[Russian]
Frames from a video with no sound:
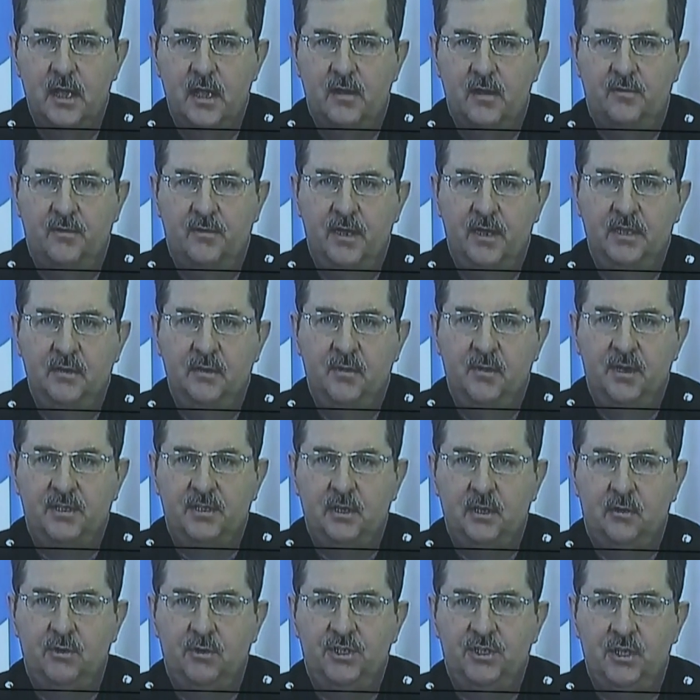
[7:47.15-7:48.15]

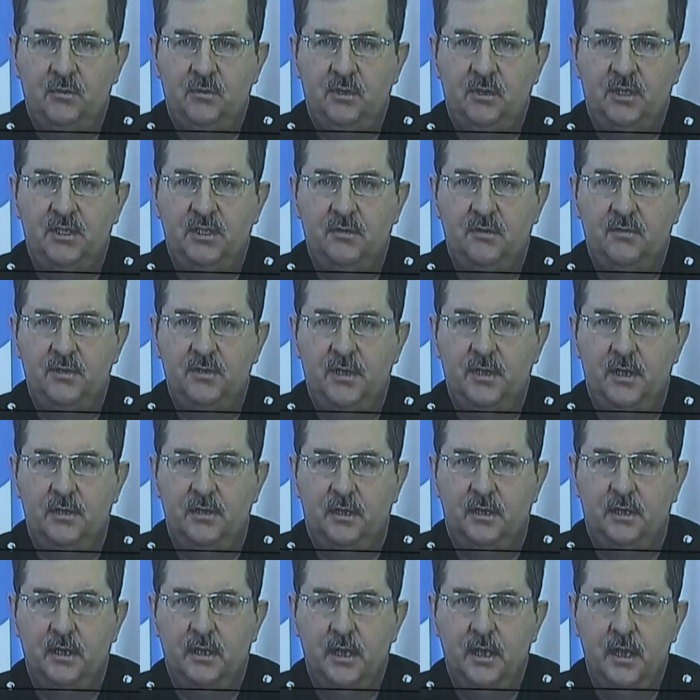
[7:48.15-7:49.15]
военно-морских учебных
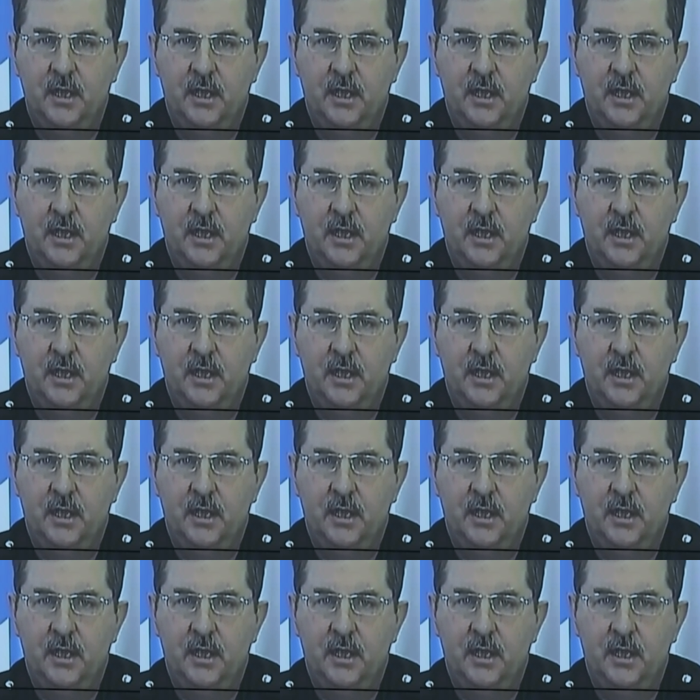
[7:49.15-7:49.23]
заведений